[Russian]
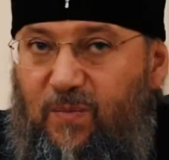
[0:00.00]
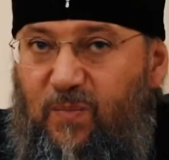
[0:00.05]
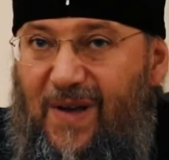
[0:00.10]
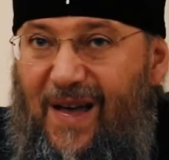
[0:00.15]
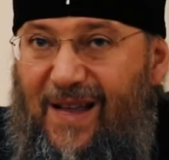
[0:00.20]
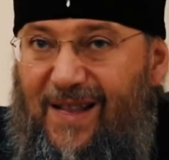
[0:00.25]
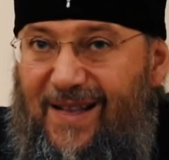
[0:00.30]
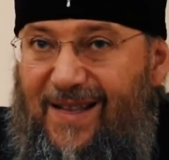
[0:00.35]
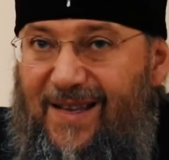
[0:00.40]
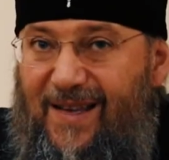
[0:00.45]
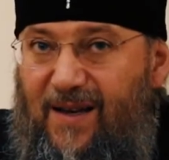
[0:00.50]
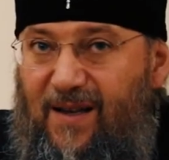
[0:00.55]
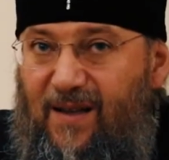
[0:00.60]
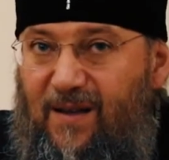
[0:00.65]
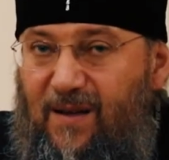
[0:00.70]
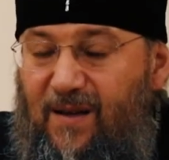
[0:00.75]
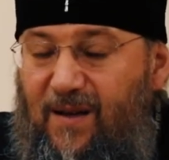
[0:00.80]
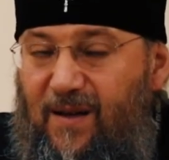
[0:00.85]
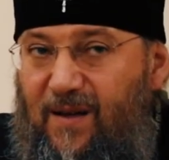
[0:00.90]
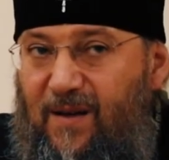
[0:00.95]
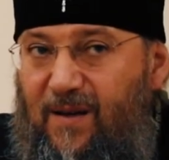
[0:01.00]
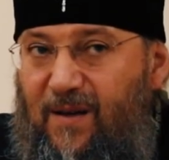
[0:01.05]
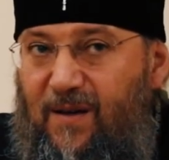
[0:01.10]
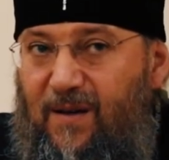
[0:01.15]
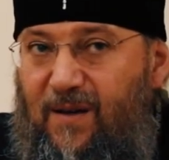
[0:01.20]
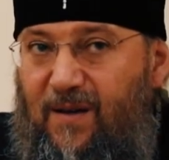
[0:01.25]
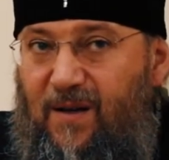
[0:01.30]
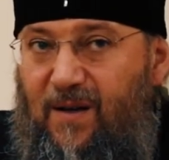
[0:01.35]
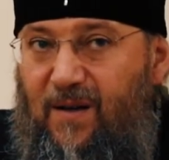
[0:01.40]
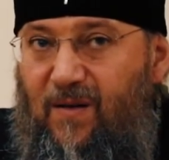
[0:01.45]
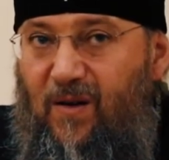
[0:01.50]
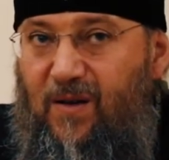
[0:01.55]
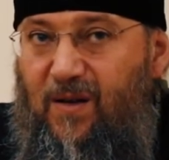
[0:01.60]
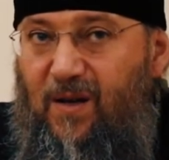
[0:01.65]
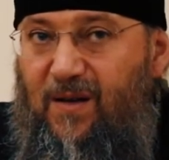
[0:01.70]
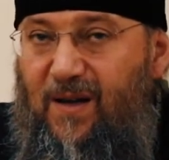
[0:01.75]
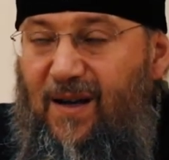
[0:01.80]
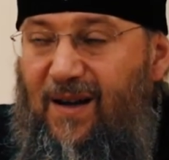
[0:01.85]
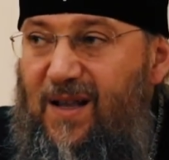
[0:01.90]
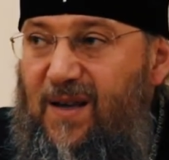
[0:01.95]
Пять лет вот
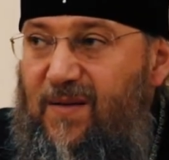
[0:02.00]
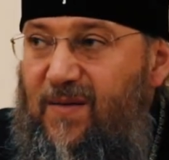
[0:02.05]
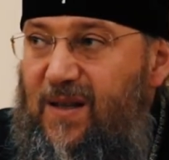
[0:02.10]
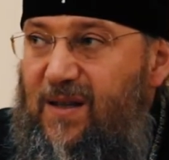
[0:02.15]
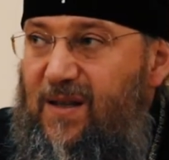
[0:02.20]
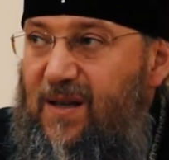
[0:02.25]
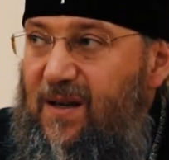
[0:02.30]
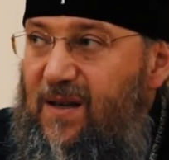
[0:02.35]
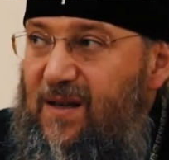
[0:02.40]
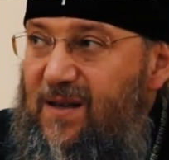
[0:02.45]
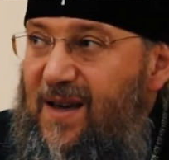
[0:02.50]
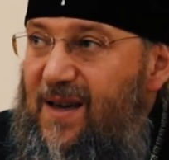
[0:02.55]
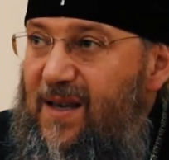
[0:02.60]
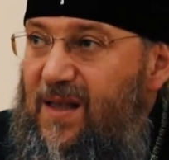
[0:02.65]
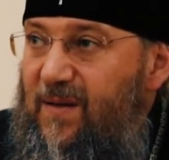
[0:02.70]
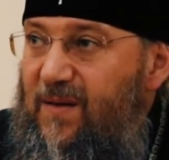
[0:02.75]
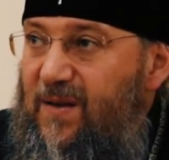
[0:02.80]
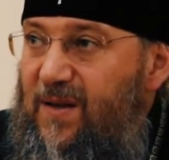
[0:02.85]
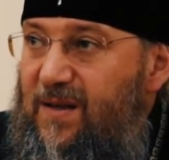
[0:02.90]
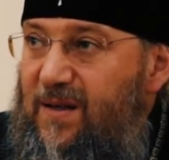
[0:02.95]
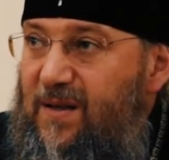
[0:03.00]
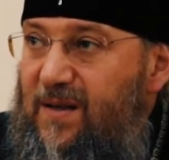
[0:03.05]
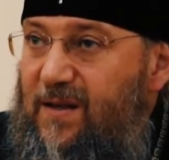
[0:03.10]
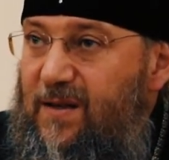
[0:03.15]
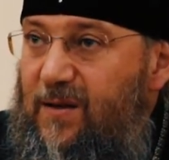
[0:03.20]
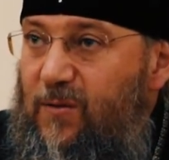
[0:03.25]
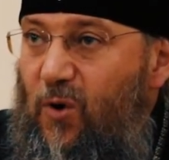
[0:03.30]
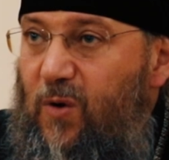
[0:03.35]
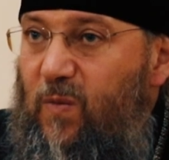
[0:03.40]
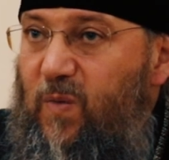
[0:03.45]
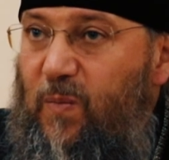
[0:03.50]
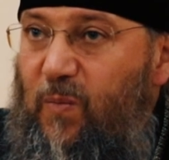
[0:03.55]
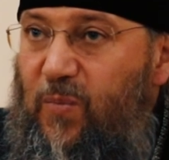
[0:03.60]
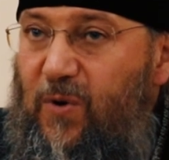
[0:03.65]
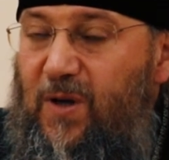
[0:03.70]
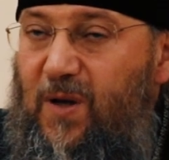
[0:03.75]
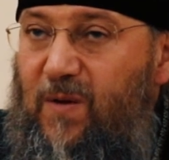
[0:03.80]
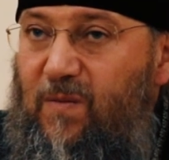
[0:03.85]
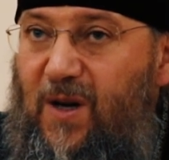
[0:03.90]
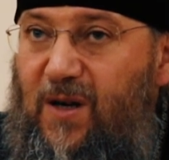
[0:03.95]
этой клеветы, ненависти, злобы
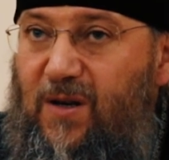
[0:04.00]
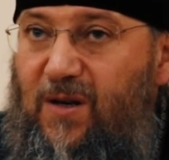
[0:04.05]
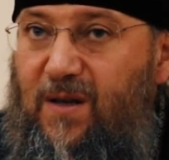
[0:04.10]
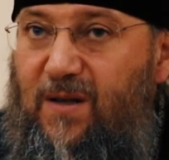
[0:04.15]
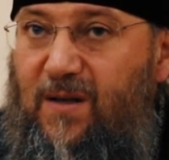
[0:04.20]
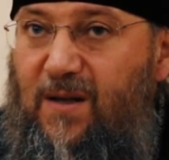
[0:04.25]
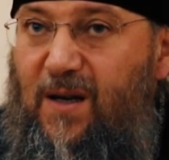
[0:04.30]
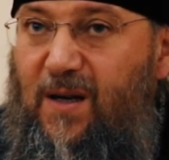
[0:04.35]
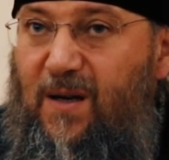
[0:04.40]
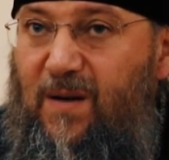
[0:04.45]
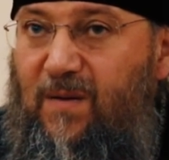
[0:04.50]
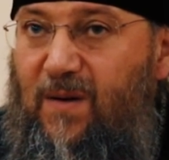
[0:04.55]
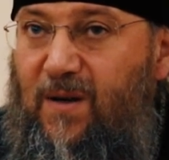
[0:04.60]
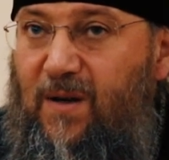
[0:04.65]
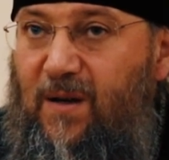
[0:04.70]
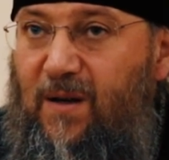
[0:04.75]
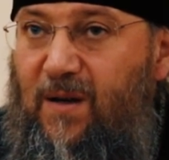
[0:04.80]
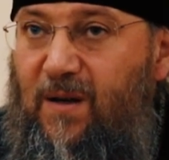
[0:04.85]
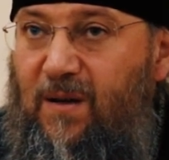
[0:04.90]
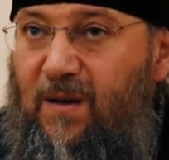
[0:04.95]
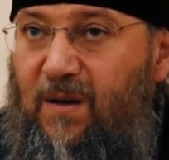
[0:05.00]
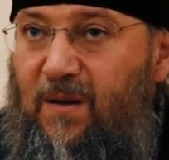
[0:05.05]
против нашей церкви –